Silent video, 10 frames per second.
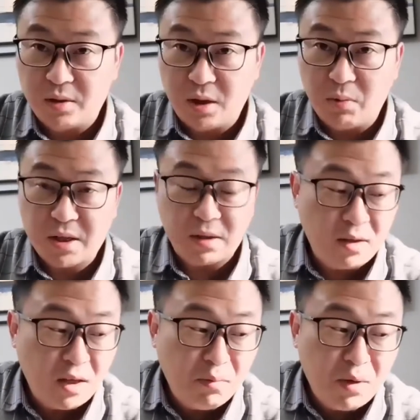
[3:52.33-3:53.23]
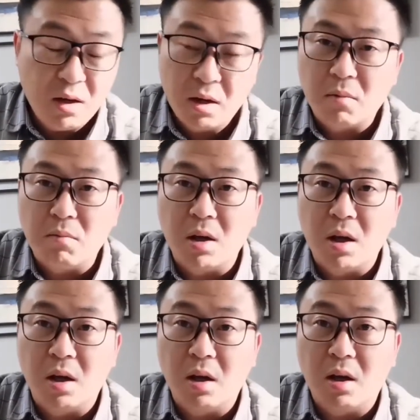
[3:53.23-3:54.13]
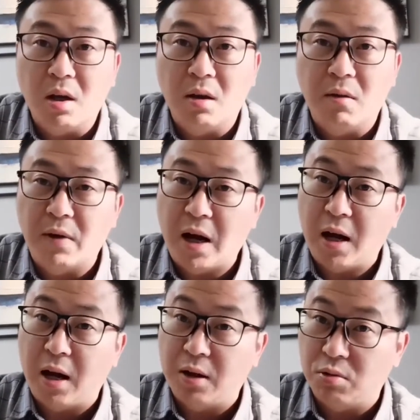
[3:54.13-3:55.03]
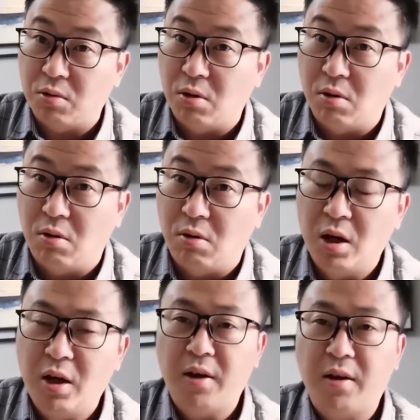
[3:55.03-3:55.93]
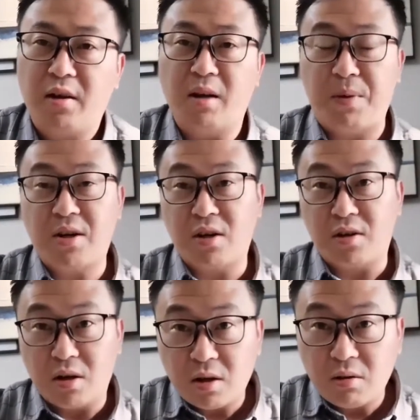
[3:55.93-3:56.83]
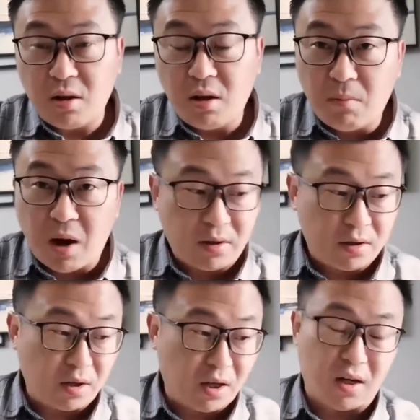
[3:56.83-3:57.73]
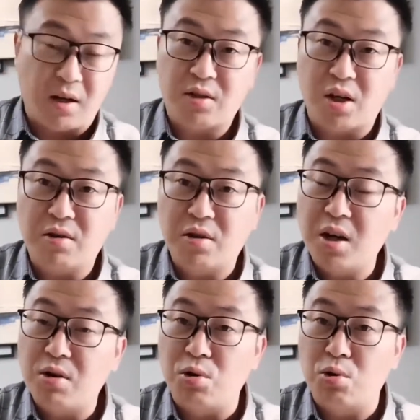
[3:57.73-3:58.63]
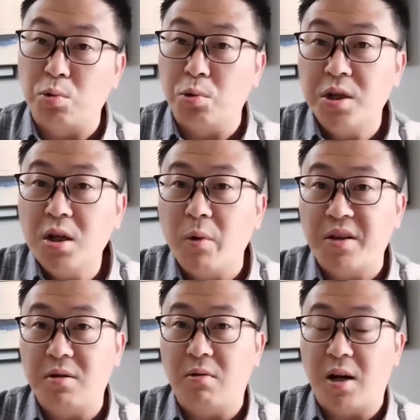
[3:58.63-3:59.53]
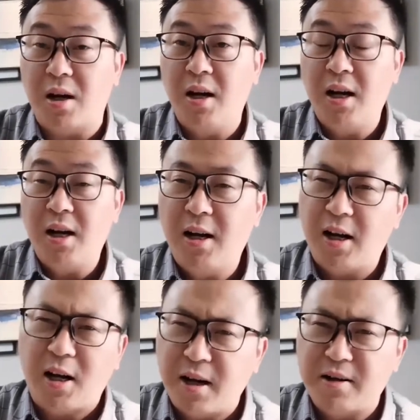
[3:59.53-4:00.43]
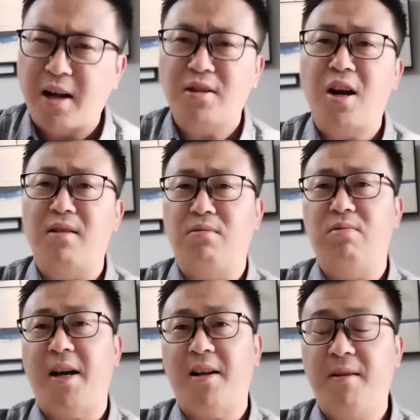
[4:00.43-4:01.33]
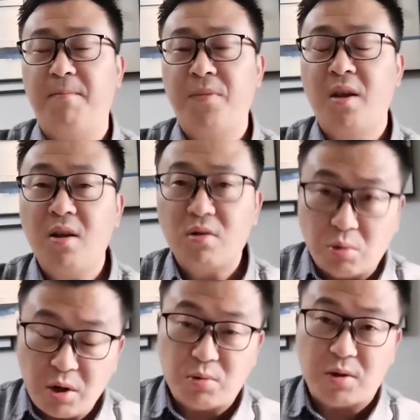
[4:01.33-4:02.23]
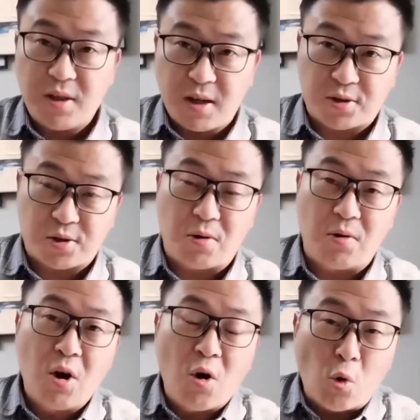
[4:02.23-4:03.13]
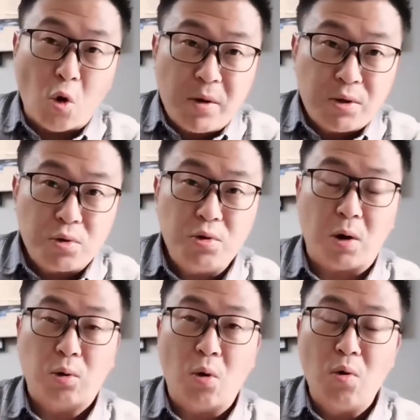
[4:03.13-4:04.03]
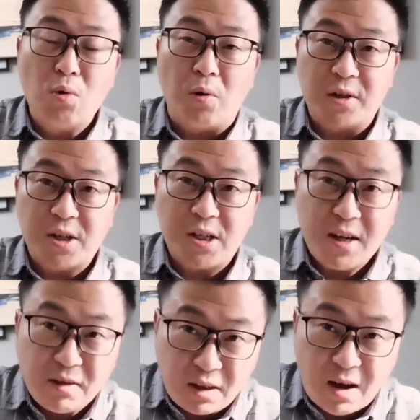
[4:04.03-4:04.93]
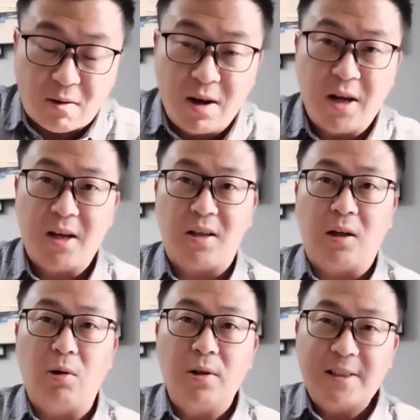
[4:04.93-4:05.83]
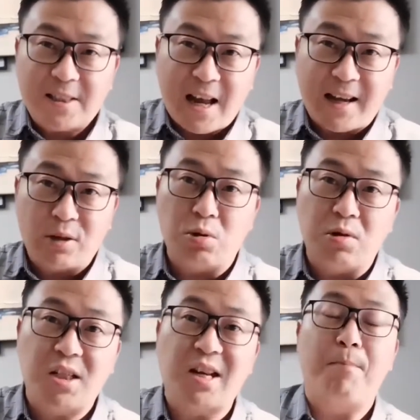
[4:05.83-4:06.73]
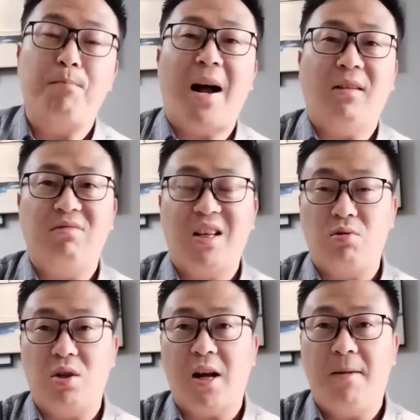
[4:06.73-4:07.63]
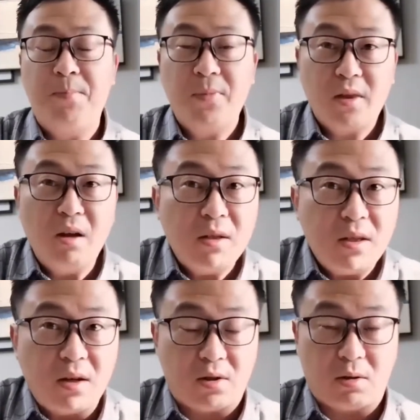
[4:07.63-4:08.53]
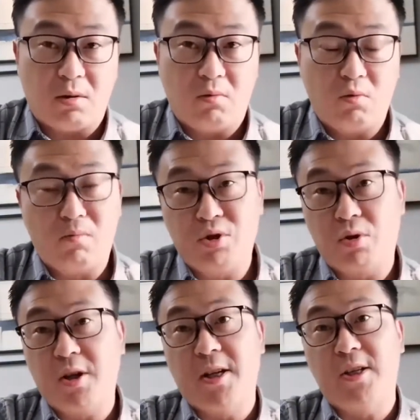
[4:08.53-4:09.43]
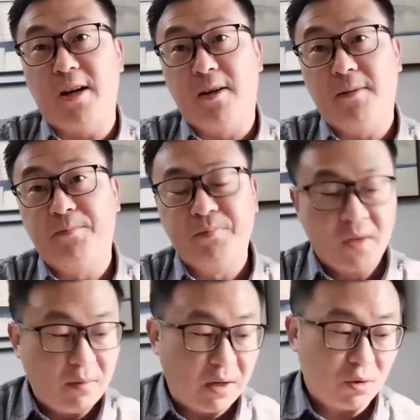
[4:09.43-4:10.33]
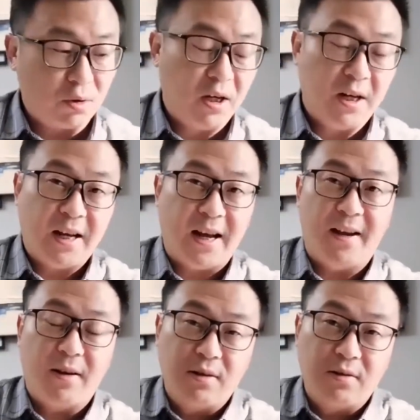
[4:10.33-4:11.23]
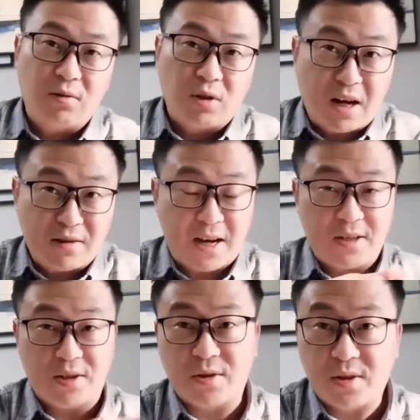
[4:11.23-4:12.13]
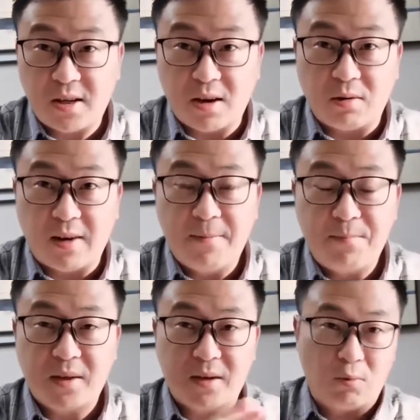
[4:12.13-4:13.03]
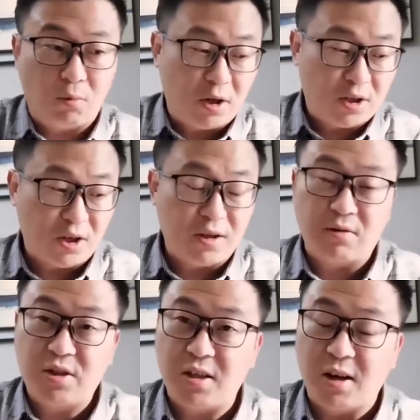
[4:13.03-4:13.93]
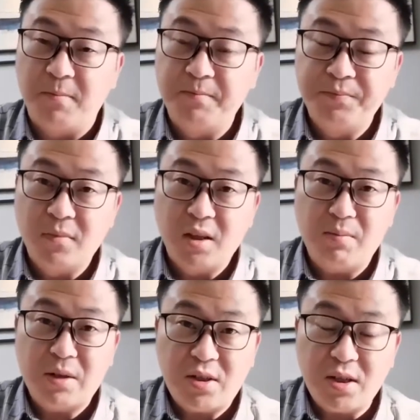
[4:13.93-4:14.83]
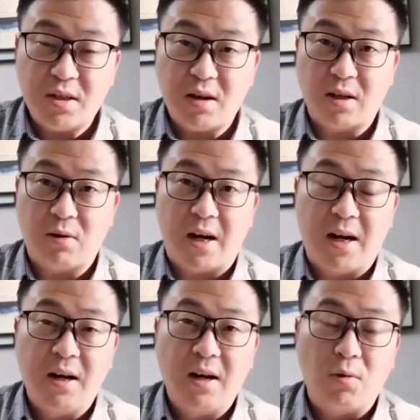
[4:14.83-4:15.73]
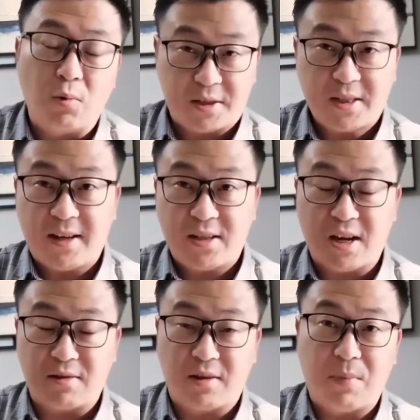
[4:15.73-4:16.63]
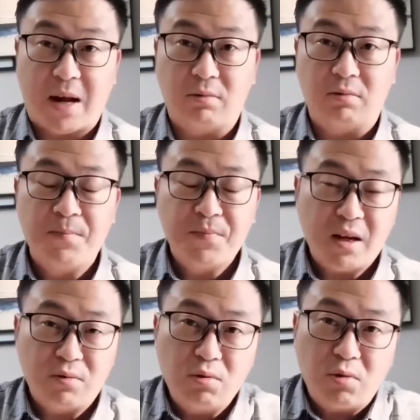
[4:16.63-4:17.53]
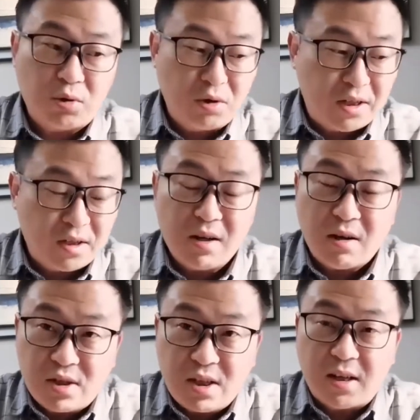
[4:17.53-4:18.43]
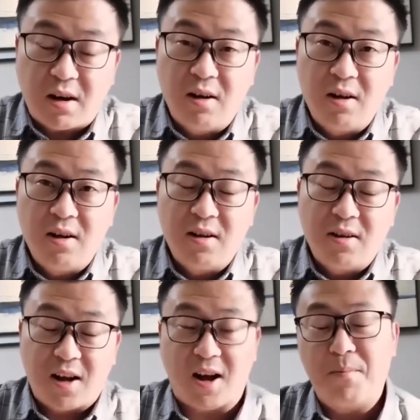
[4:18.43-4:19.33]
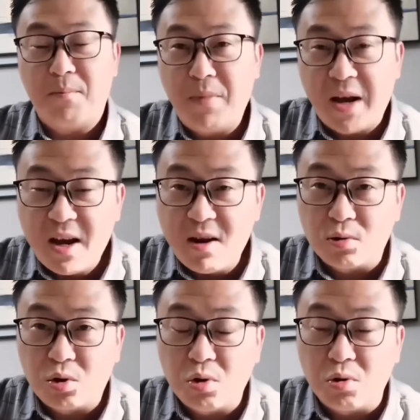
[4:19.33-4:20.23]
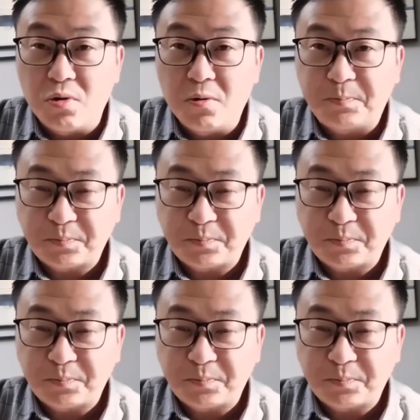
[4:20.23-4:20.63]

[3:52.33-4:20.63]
因为这个低音咪咪发嗦，那变成人声低音炮的声音了。长时间要去处于这个位置的话，很难唱得出来的。所以说这个时候，我们需要通过升调以后再去降八度音去唱。那么这个时候我们就可以唱了。比如说，哎，刚才这个是 C 调对吧？我升到 G 调，那么 G 调的话，我再降低八度。那如果说你升到 G 调啊，没有去